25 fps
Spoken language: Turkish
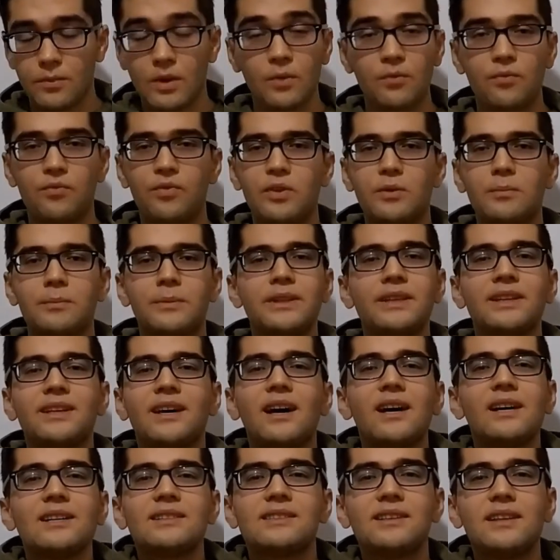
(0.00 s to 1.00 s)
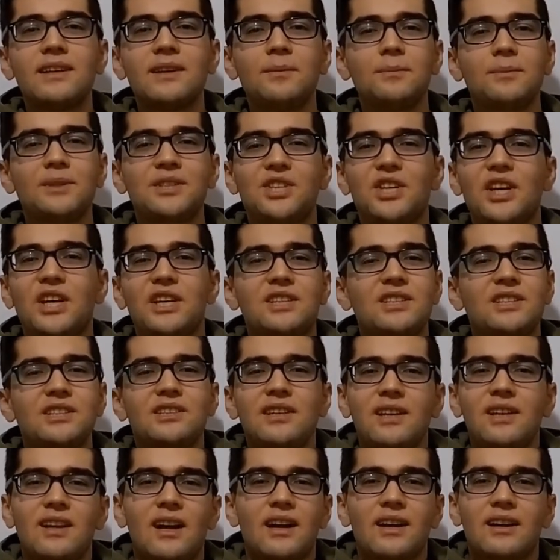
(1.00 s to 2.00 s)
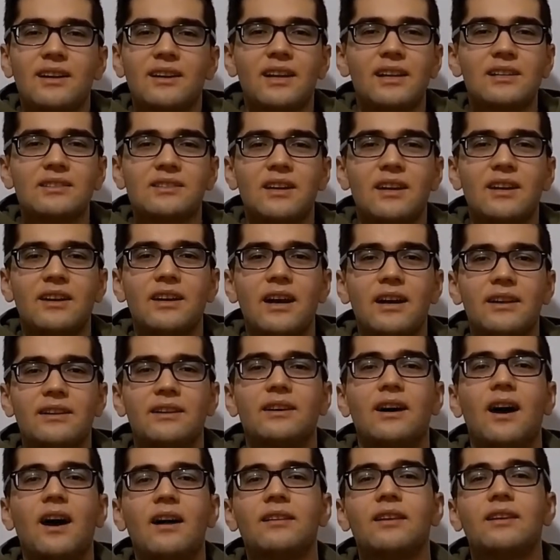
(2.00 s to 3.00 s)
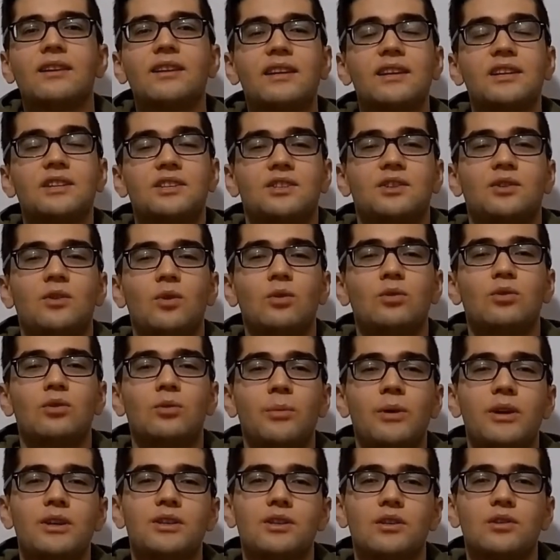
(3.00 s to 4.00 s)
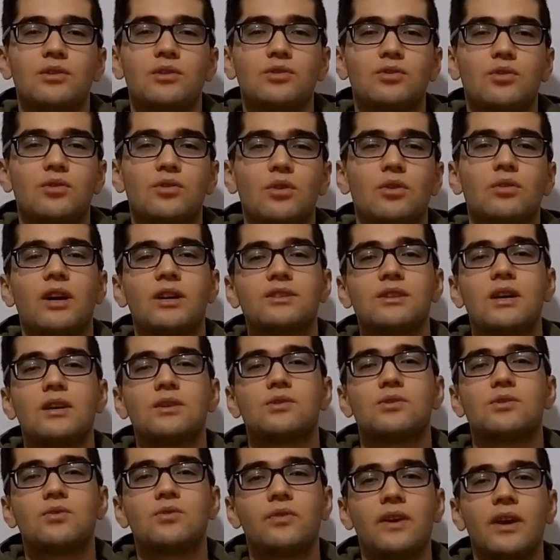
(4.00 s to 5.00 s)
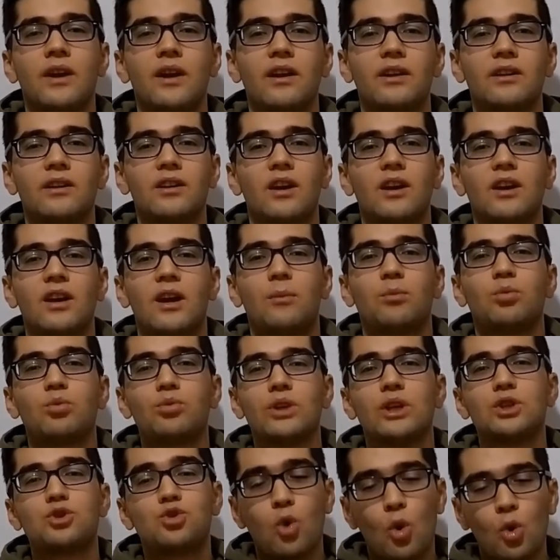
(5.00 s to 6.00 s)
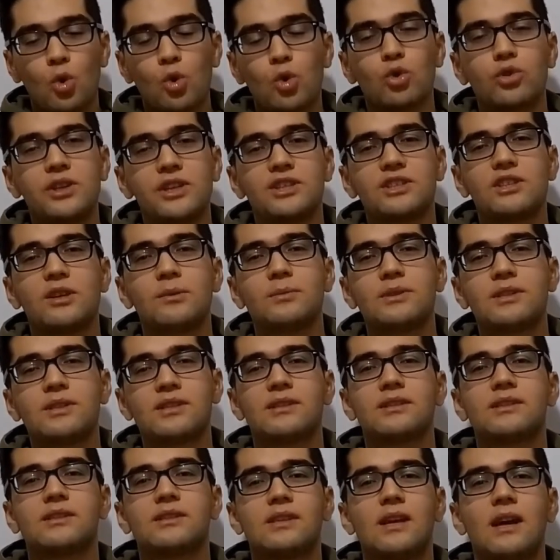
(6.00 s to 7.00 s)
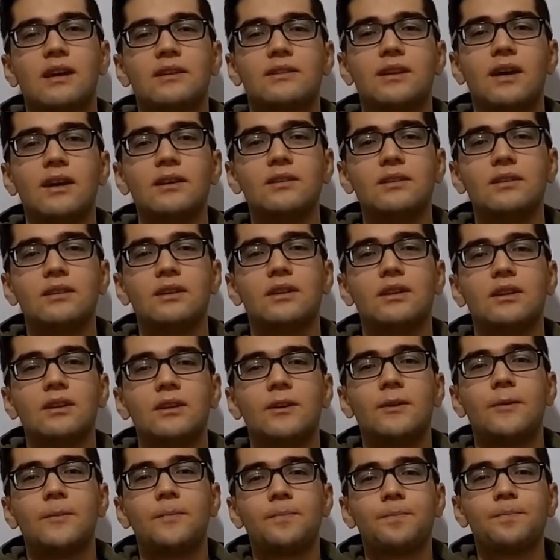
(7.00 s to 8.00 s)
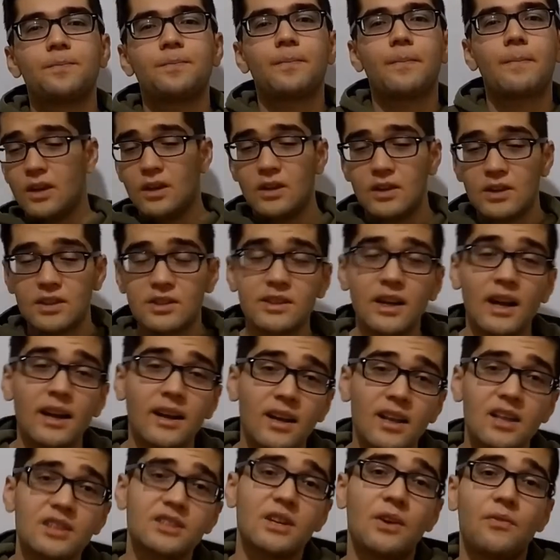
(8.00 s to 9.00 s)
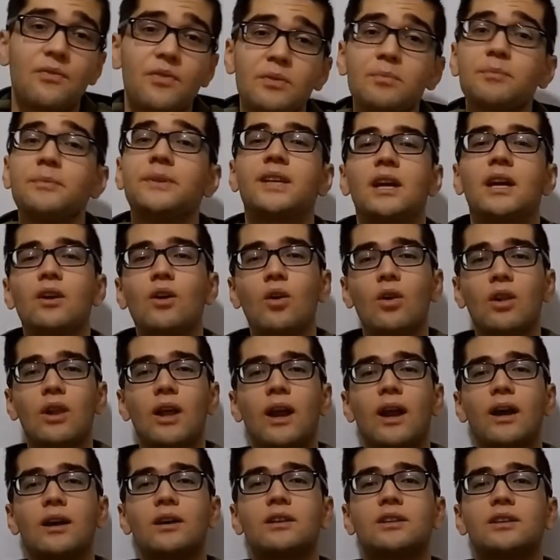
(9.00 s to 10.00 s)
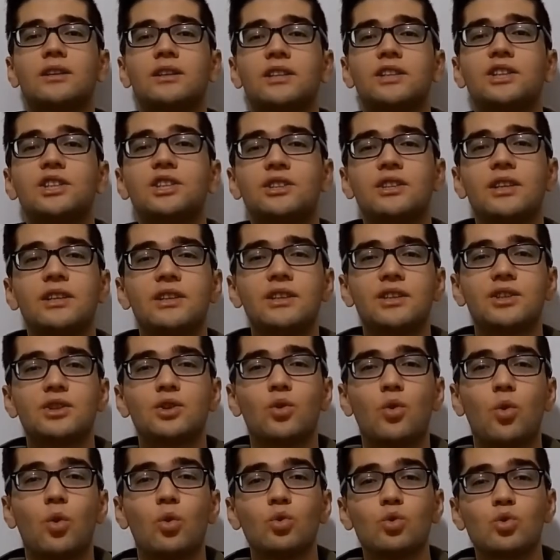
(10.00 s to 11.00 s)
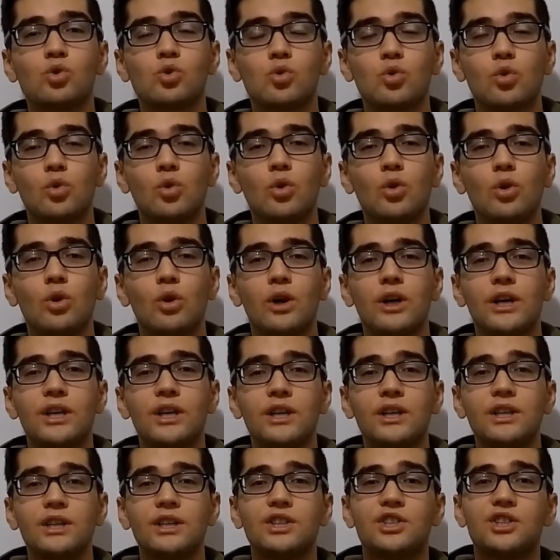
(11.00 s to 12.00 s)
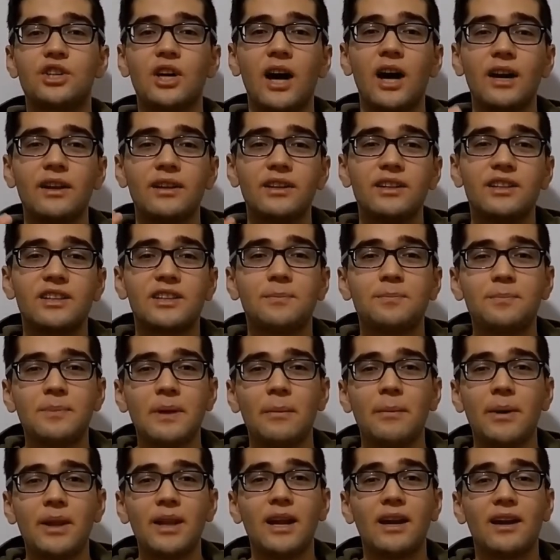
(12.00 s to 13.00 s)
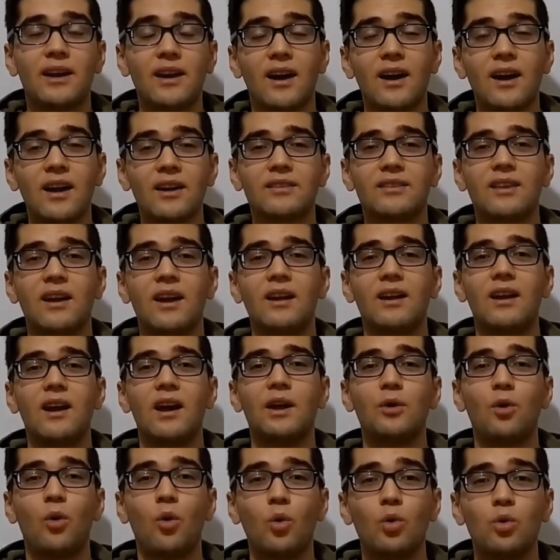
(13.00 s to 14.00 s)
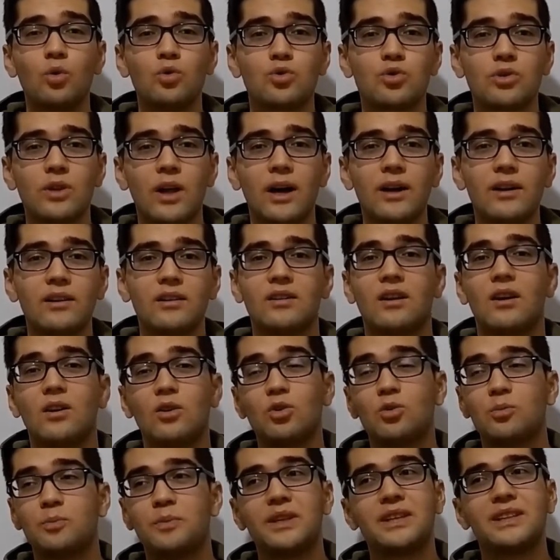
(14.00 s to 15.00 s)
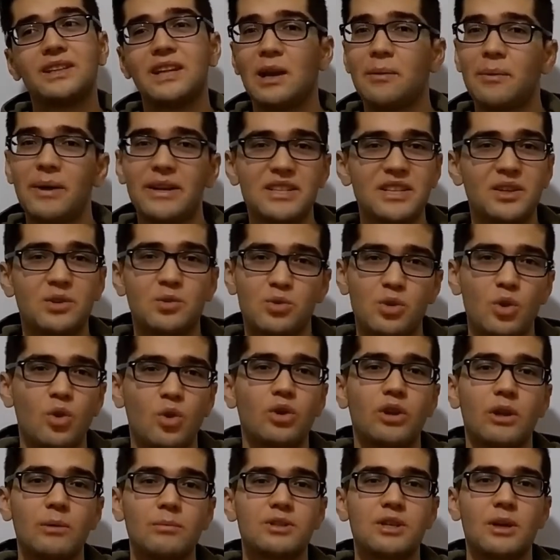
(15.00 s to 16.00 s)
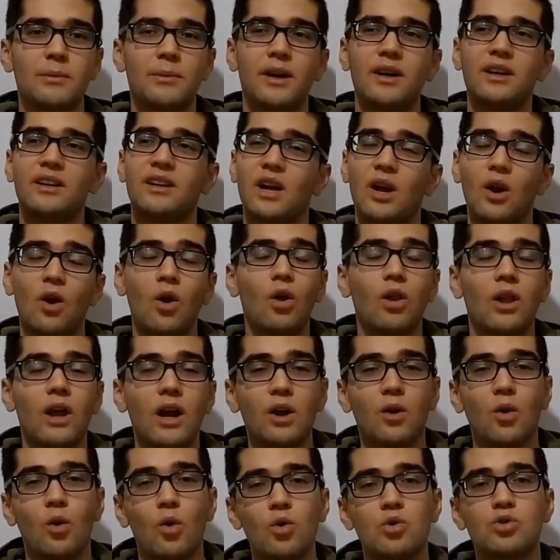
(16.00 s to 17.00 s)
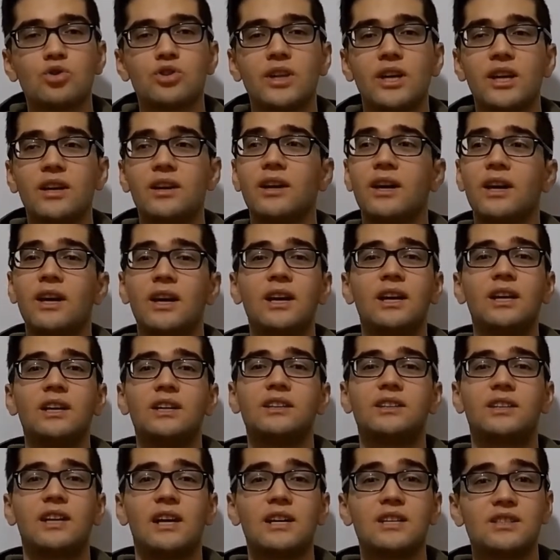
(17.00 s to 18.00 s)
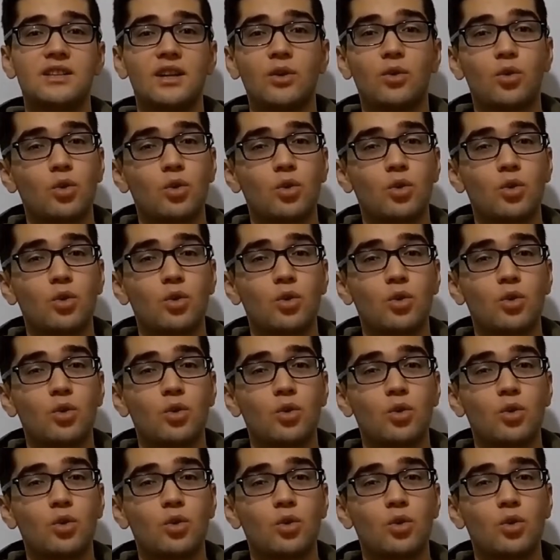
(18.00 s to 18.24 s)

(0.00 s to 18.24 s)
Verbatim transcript: Filmin hikayesi de bir çekici değil arkadaşlar yani. Anladık eşini öldürmeye çalışıyorsun kaza sürerek. Ya bunu da çok kötü işlemişsiniz zaten. İşte arkadaşlar film genel olarak işlenişi, konusu, içerdiği tiplemeler, karakterler, oyuncular, Haluk Bilginer bence güzel oynamış ama genel olarak oyuncular içerisinde